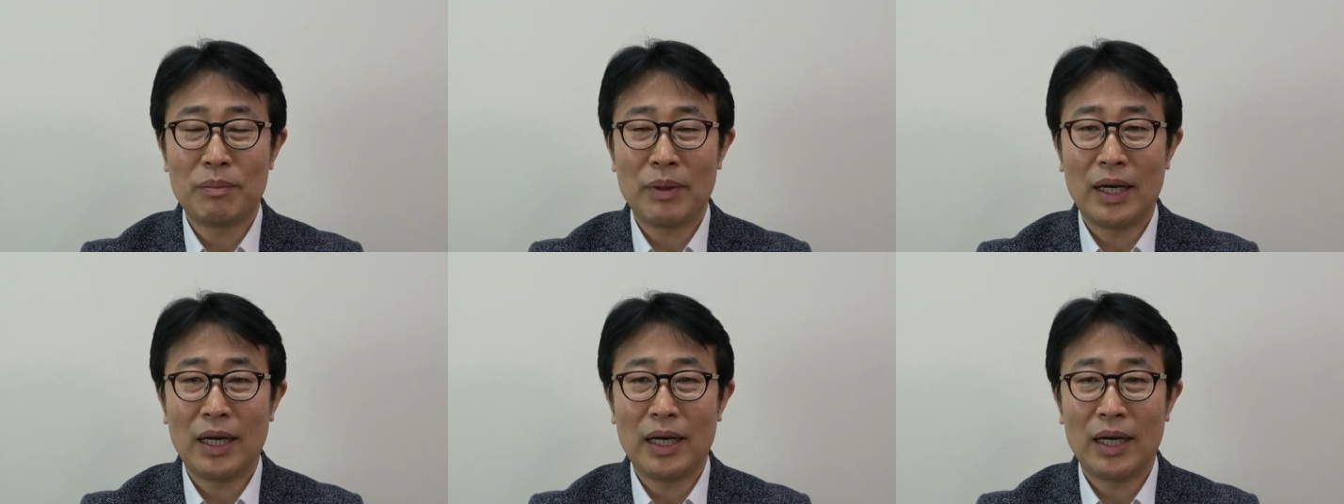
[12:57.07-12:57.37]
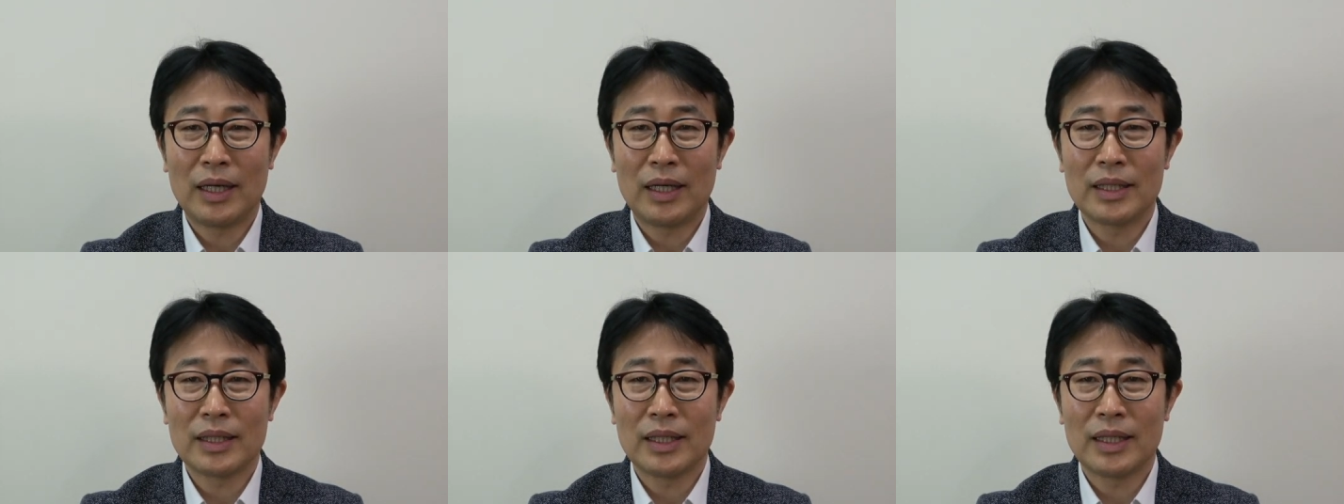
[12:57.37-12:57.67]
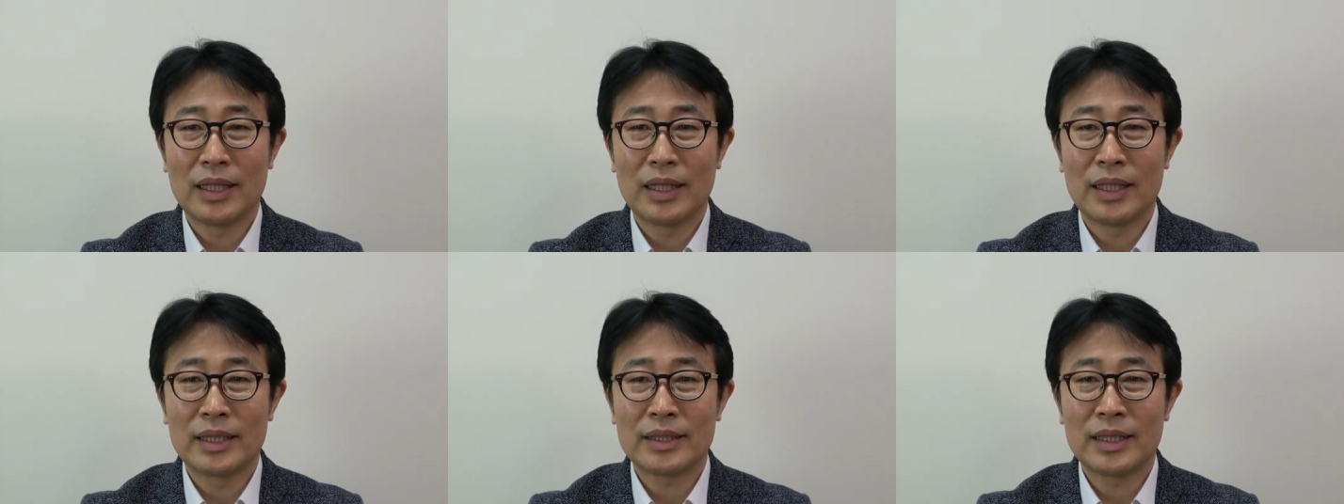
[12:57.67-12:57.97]

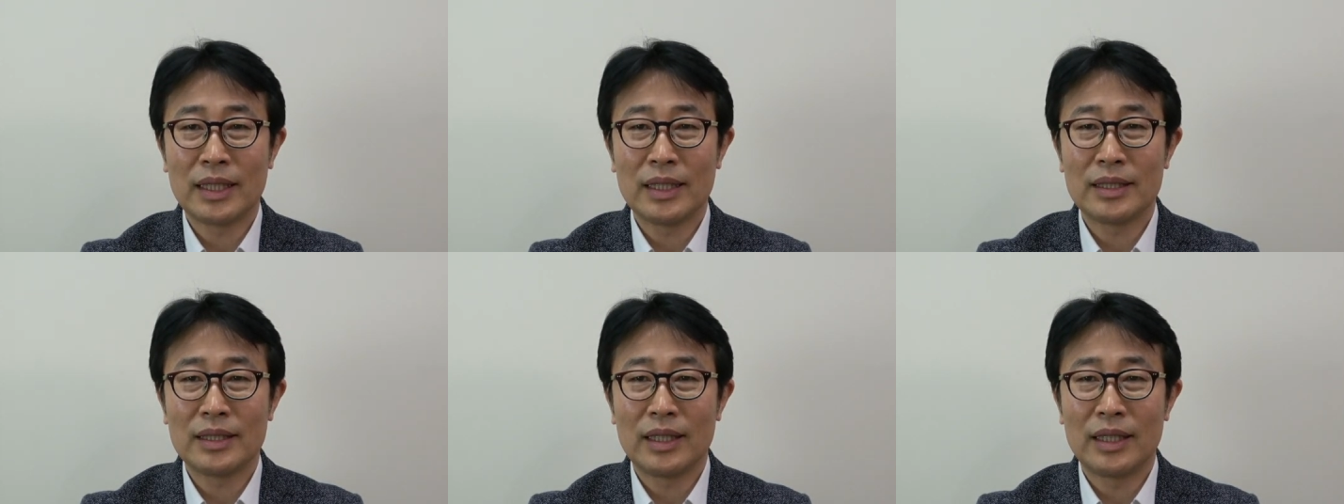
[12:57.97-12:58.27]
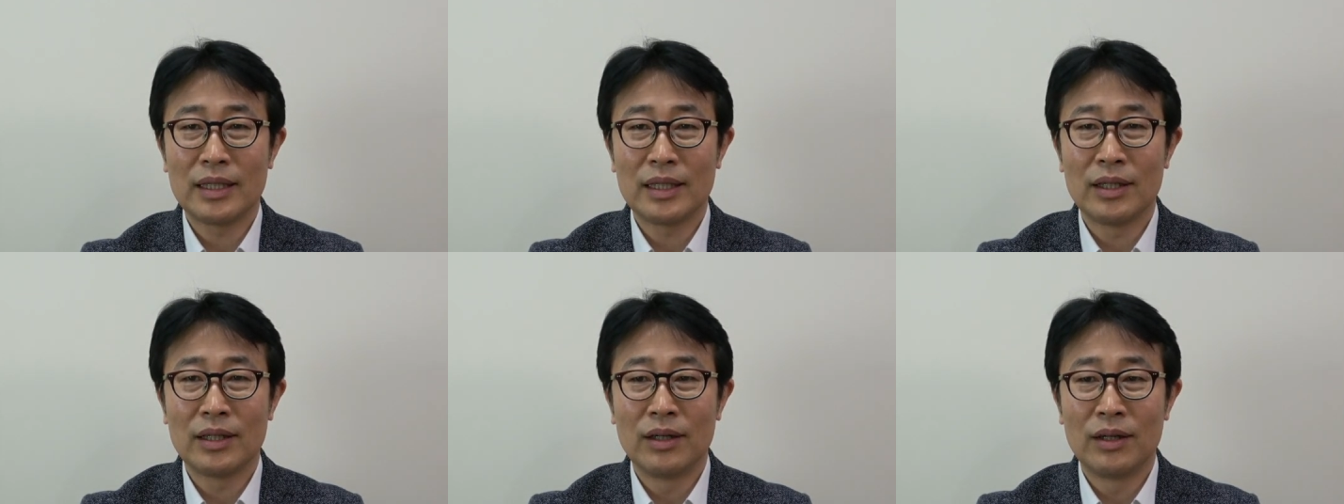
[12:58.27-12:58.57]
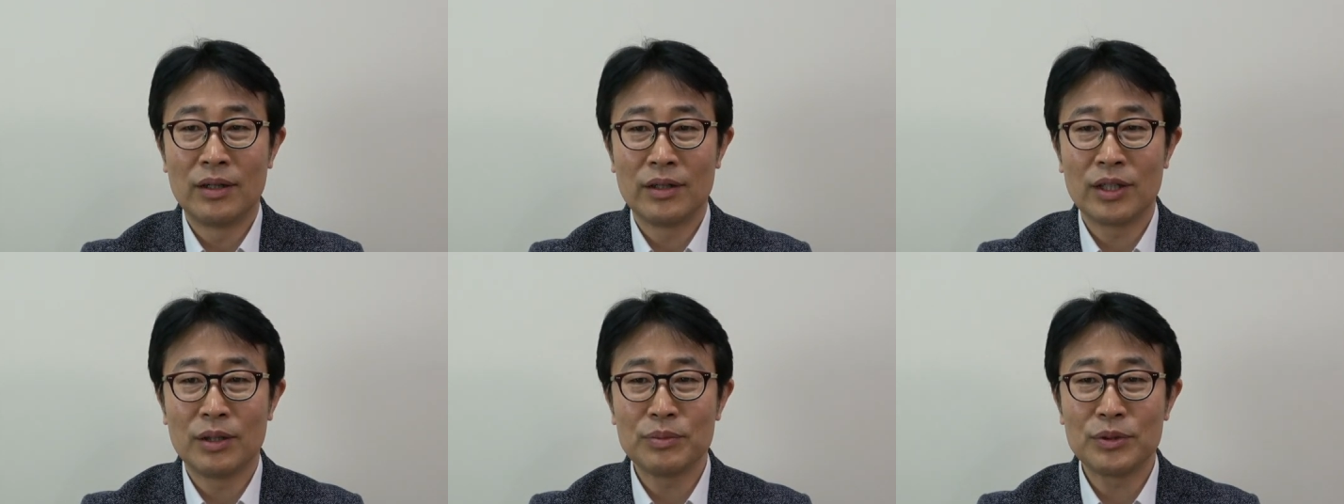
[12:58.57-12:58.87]
파악하기가 상당히
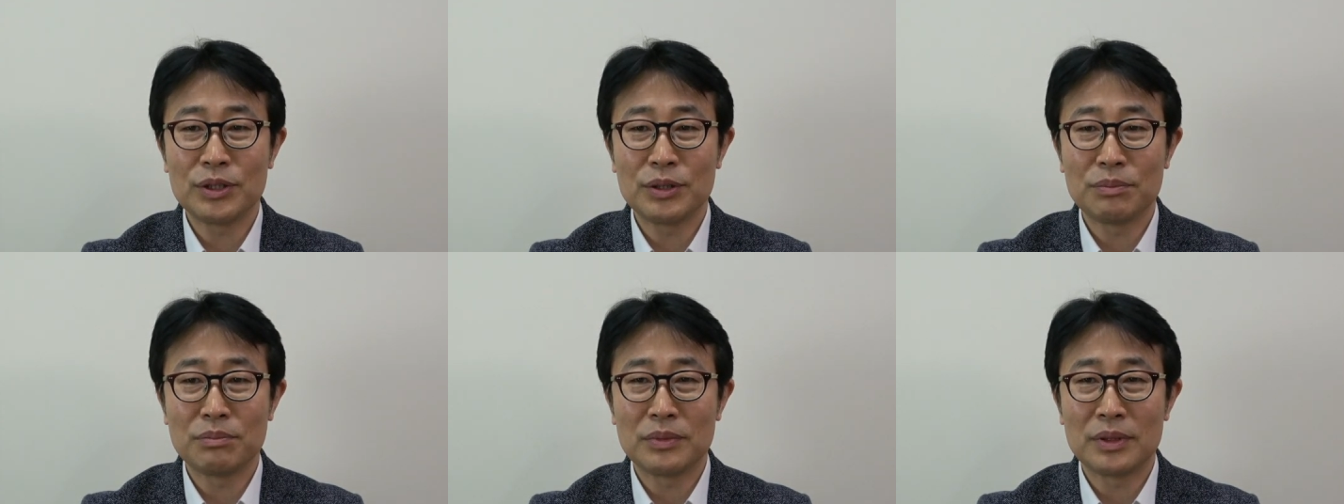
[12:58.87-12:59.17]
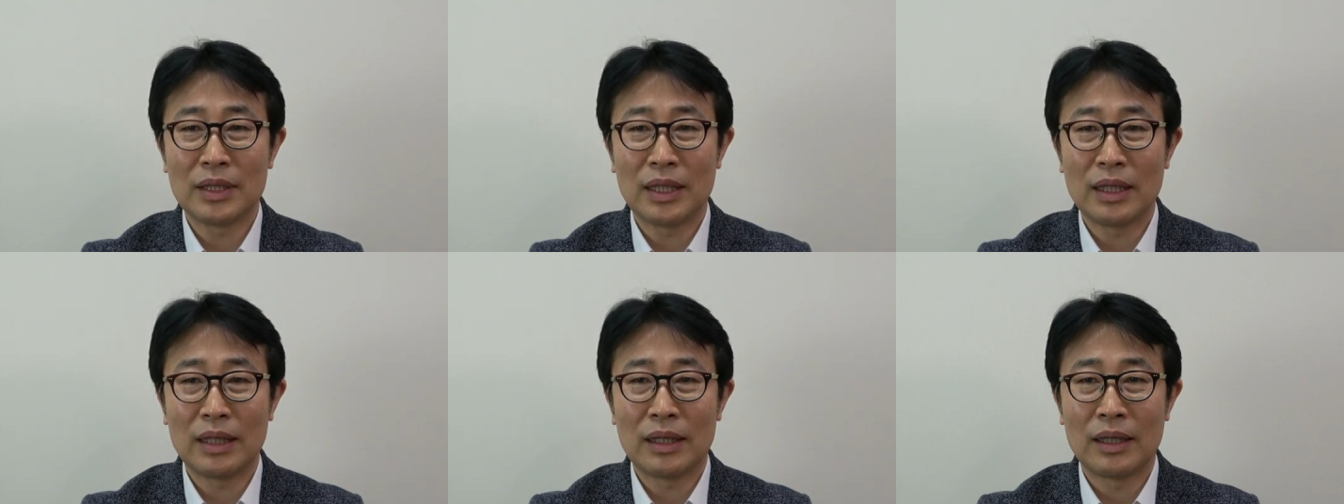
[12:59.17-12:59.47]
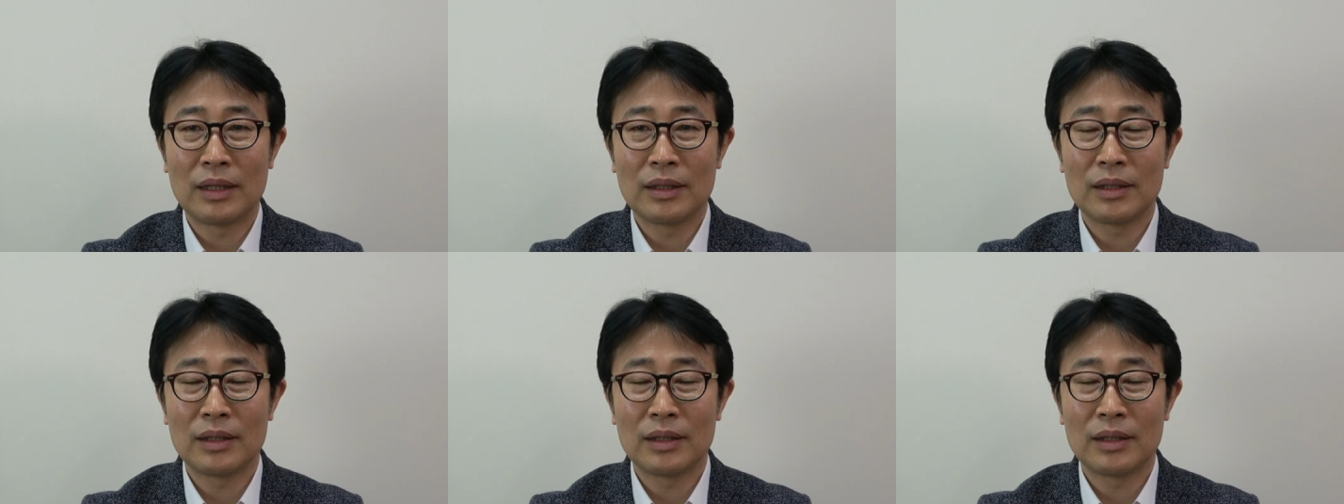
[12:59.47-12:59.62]
어렵습니다.